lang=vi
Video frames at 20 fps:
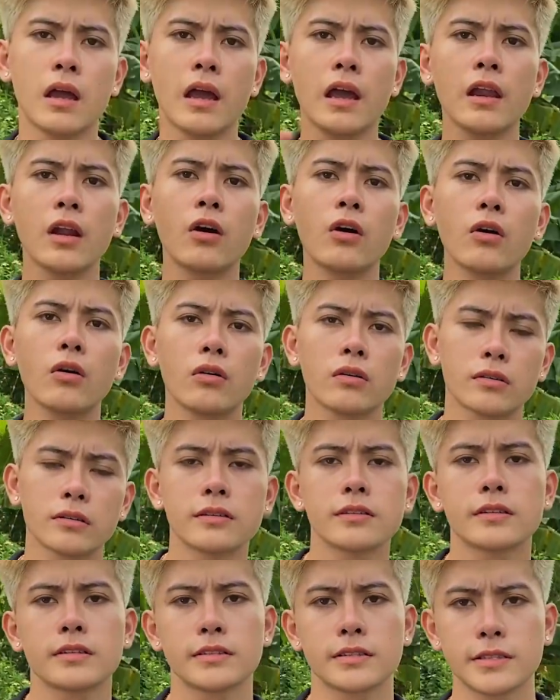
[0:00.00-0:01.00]
hello
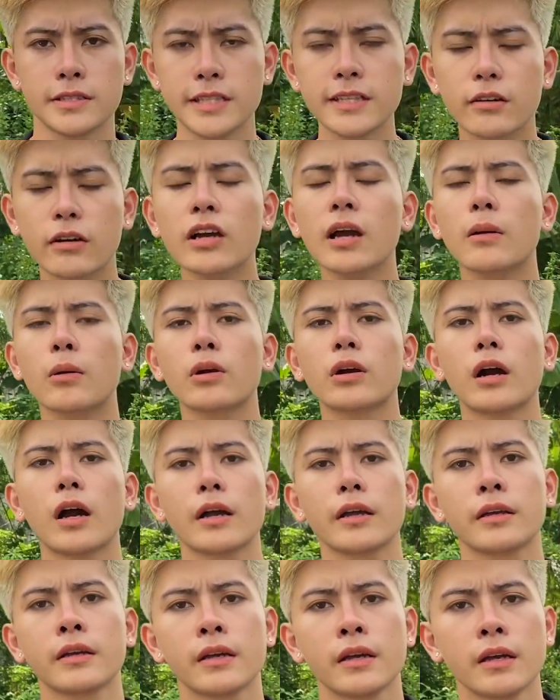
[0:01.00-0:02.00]
xin chào cả mọi
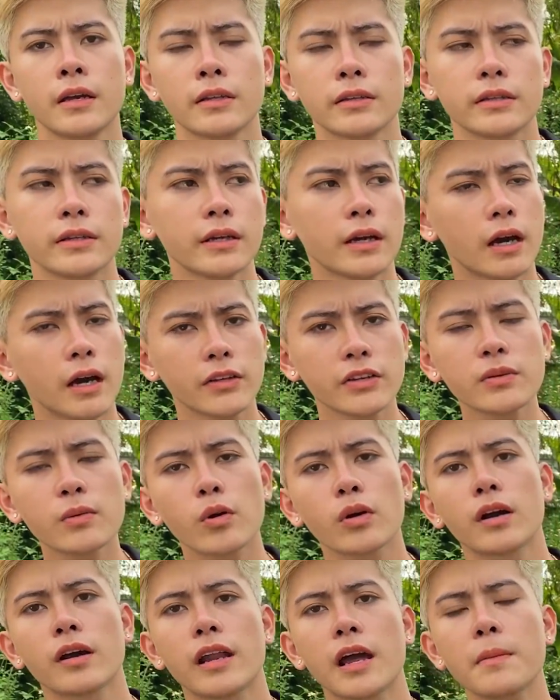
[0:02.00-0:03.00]
người thì uh, như
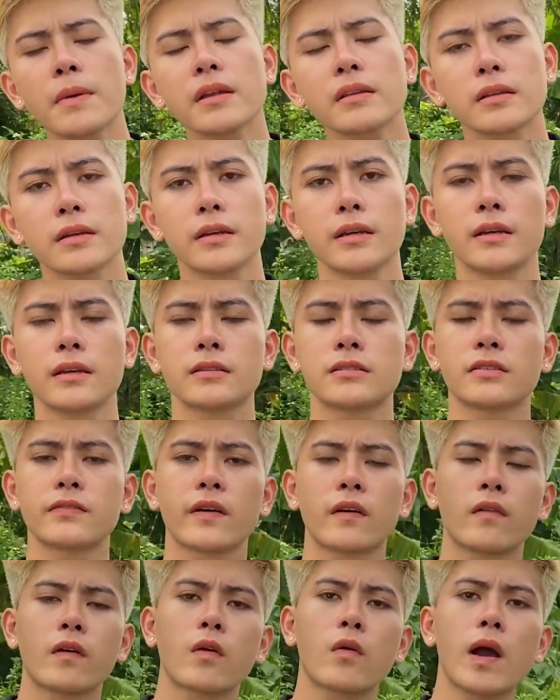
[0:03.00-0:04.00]
mọi người đã biết thì sự
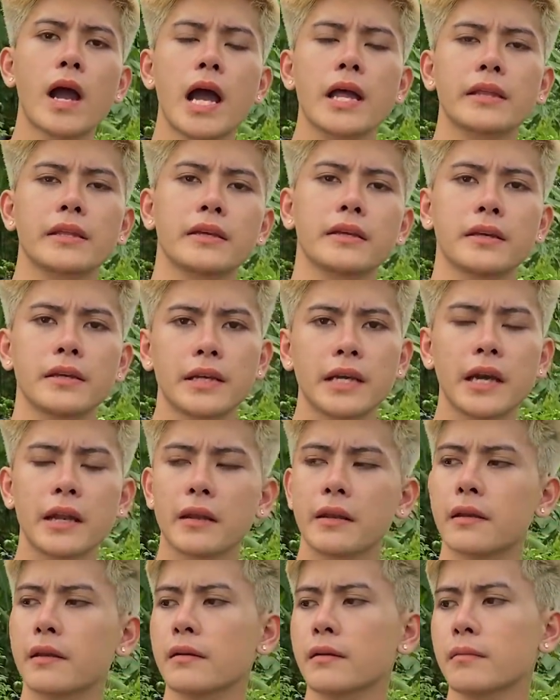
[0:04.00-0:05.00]
việc vừa qua thì
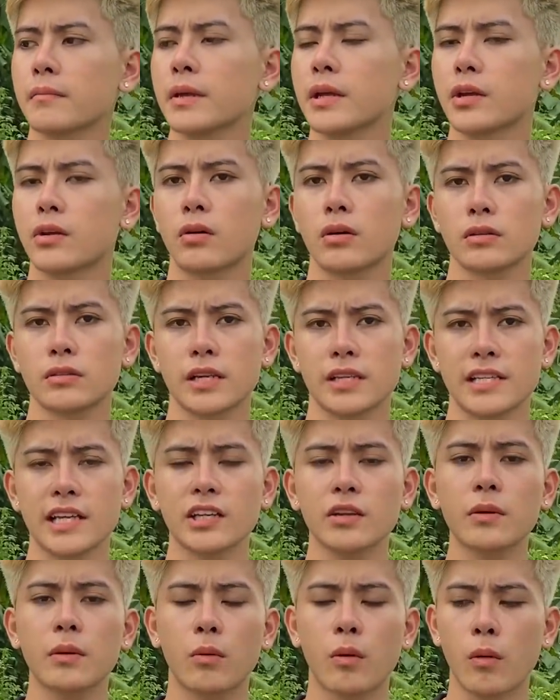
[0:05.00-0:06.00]
kiên bị con trà
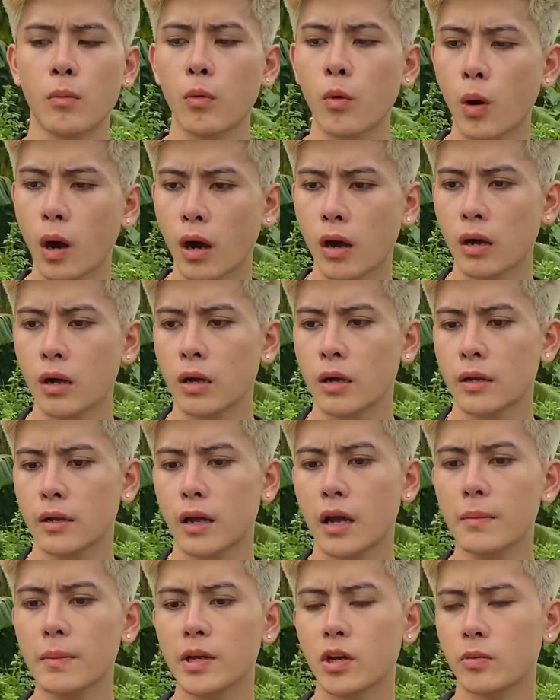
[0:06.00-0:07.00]
xanh nó bảo bùa
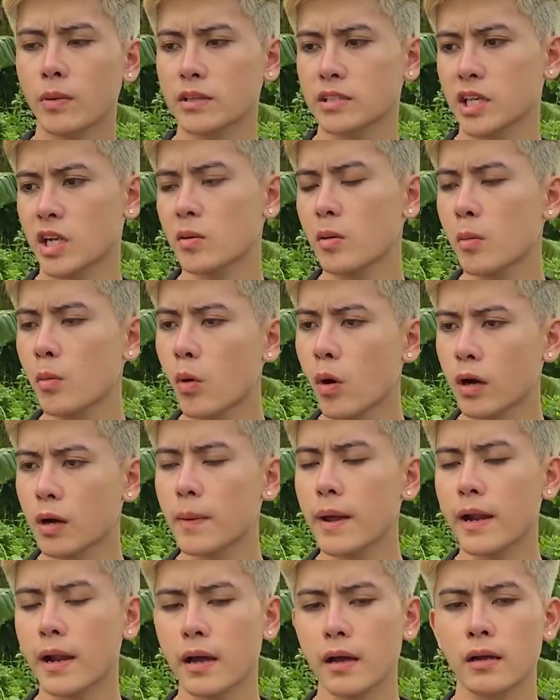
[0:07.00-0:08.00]
đấy bị con mặt giày nó bảo bùa
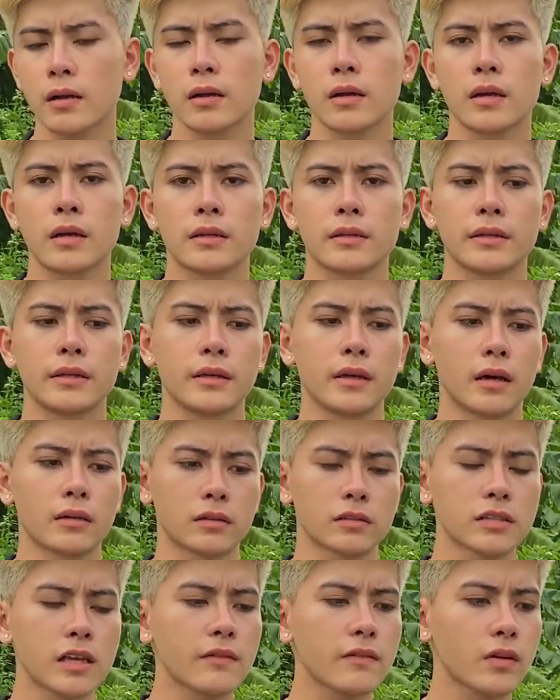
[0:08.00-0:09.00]
các bạn ạ thì
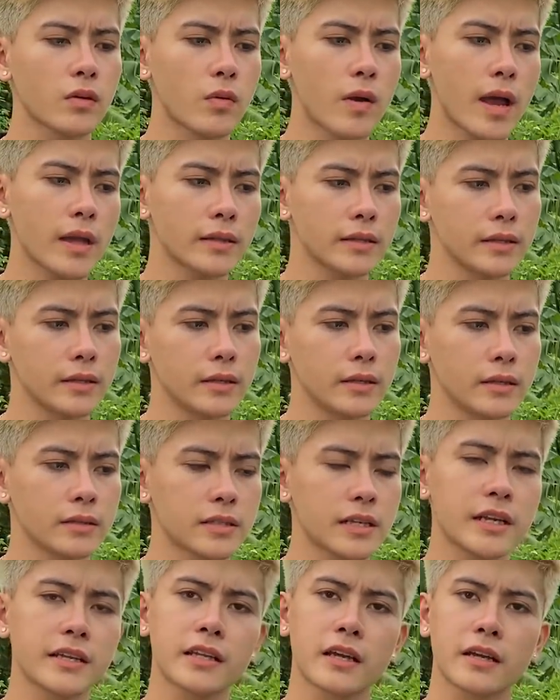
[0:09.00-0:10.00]
uh, thời gian vừa qua thì
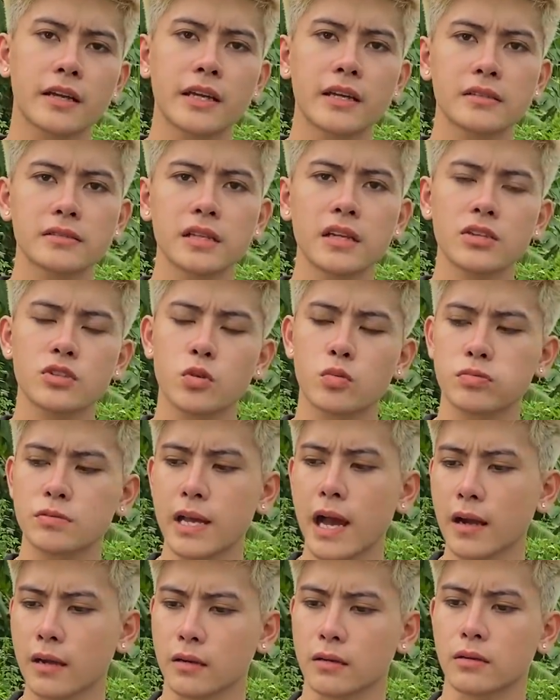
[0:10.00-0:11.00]
gia đình nhà kiên rất là trục
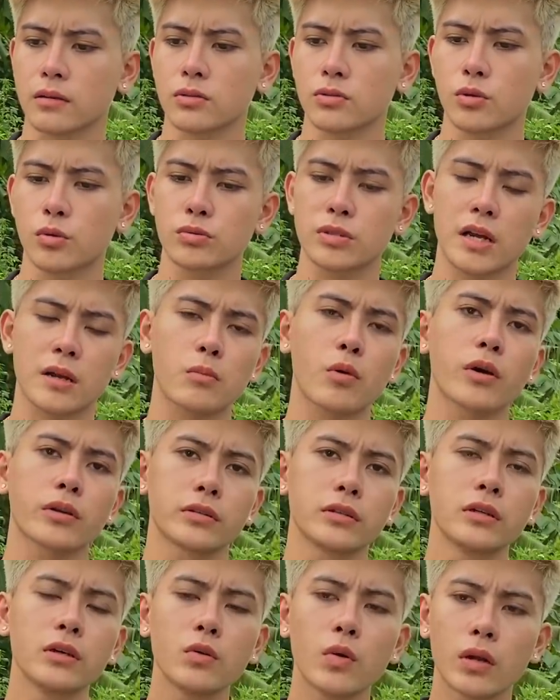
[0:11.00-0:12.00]
trặc trùng chặt mọi
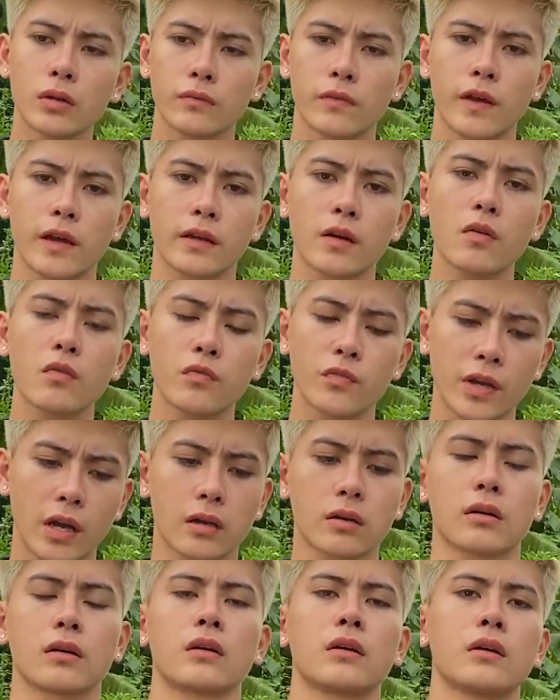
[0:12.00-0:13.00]
thứ luôn về công
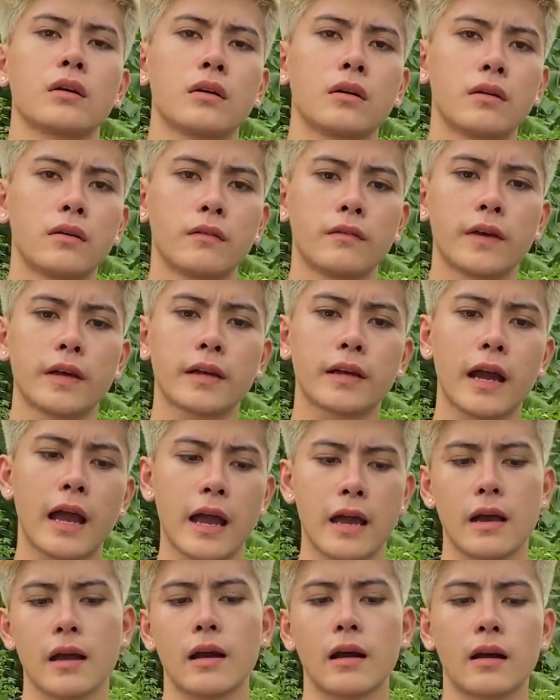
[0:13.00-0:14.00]
việc về
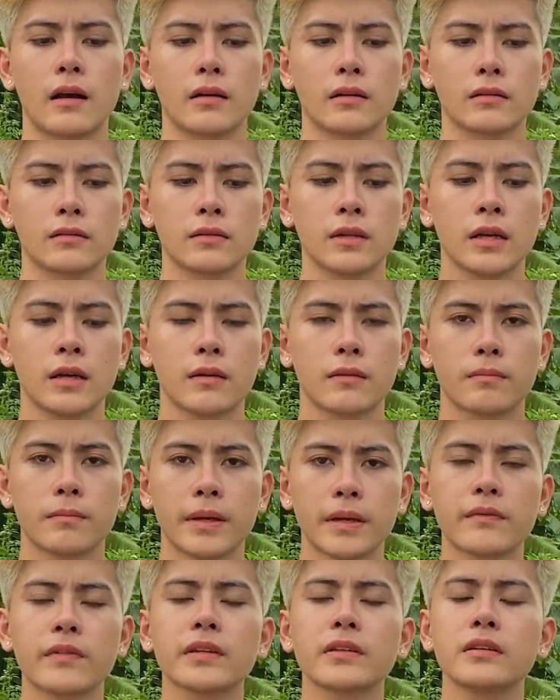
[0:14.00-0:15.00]
cả ờ,
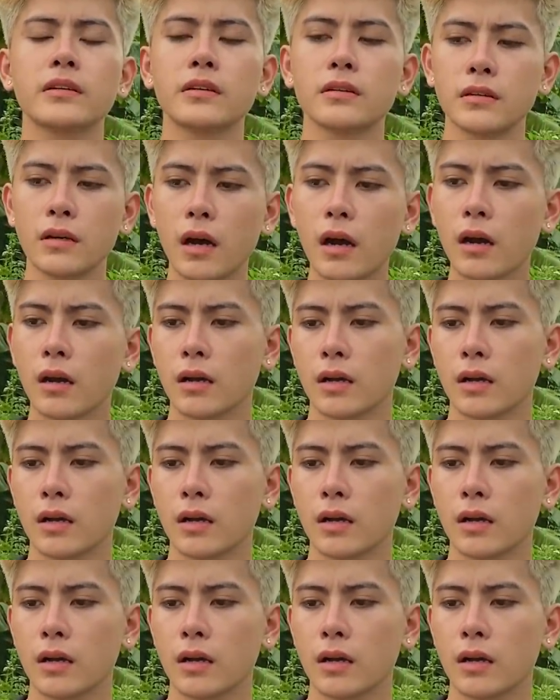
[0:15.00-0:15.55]
mình với thư nữa